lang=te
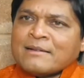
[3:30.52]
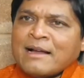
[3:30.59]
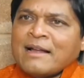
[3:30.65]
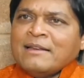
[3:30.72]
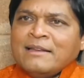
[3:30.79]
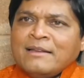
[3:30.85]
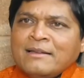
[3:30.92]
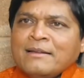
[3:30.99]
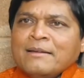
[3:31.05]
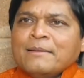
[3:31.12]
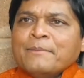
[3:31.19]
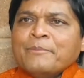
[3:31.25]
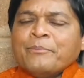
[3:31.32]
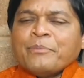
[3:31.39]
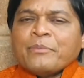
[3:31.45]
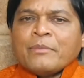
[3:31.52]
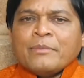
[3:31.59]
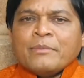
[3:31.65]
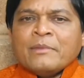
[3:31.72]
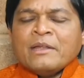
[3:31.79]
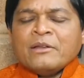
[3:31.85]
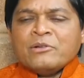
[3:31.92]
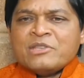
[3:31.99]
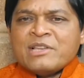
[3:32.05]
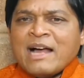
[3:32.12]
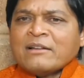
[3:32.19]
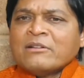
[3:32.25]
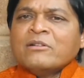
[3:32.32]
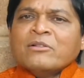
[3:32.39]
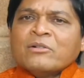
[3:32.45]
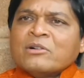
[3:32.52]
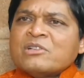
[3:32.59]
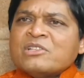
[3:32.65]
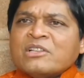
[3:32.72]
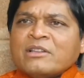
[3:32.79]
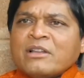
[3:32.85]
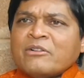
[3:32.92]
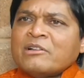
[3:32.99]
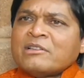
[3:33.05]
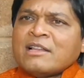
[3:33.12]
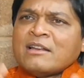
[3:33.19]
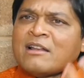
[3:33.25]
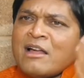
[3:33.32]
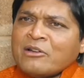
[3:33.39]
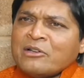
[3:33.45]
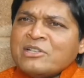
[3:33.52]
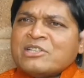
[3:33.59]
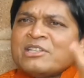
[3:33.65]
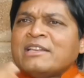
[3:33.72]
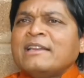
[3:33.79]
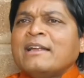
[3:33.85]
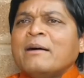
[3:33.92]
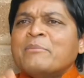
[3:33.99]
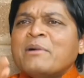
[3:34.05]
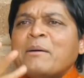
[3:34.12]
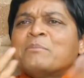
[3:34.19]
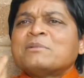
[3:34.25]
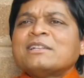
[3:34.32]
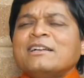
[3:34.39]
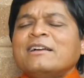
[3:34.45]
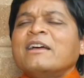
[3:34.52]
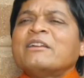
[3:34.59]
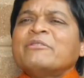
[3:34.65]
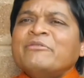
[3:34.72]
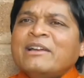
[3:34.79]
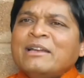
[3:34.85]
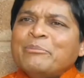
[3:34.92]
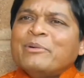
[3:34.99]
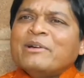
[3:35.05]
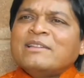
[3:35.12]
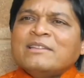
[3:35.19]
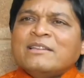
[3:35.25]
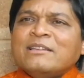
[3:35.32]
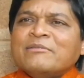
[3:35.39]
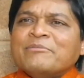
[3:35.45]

కానీ నేను ధ్యానంలోకి వచ్చిన తర్వాత నా నుంచి ఆ మాంసాహారం వెళ్ళిపోయింది